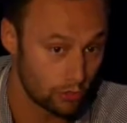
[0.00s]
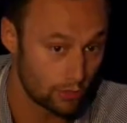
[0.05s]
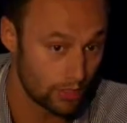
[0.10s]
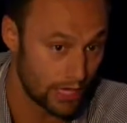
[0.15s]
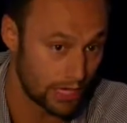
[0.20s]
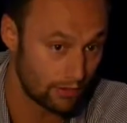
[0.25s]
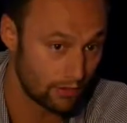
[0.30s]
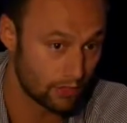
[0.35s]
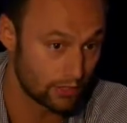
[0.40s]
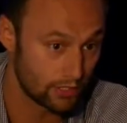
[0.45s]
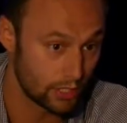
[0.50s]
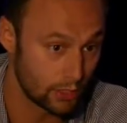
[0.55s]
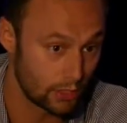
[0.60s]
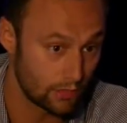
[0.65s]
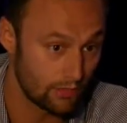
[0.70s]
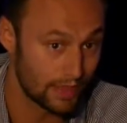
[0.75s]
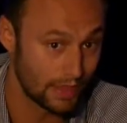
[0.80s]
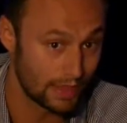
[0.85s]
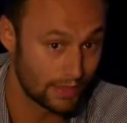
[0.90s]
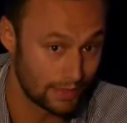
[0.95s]
On est arrivé dans un
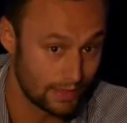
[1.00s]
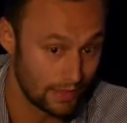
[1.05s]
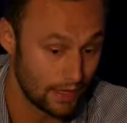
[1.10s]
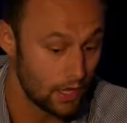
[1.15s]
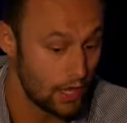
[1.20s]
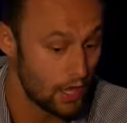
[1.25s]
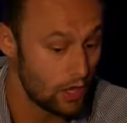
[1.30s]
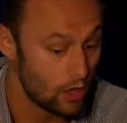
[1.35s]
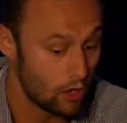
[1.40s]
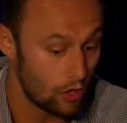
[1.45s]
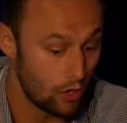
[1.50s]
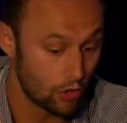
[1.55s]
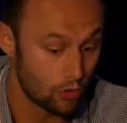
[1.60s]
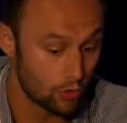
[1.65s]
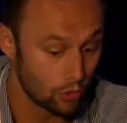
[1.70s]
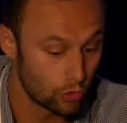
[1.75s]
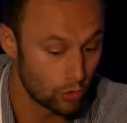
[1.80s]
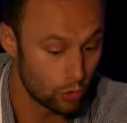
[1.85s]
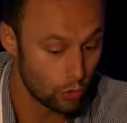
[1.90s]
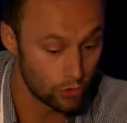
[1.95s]
univers qui était euh,
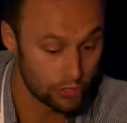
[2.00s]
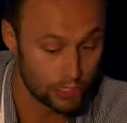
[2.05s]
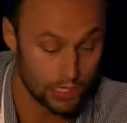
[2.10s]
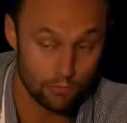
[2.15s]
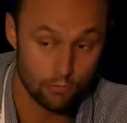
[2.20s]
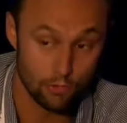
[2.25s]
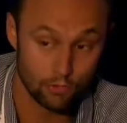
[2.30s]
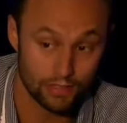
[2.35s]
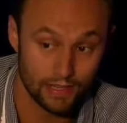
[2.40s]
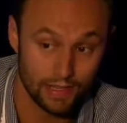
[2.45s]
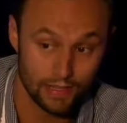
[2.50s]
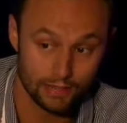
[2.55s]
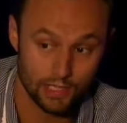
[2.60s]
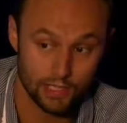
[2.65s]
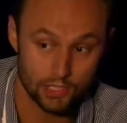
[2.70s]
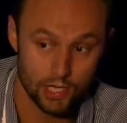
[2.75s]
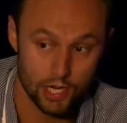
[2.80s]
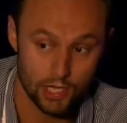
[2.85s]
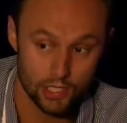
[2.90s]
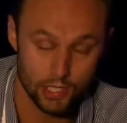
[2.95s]
concurrentiellement très très
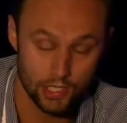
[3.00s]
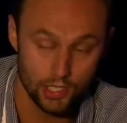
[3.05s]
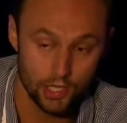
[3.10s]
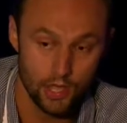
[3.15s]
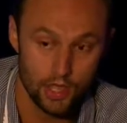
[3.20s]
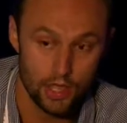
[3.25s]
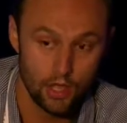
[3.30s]
chargé.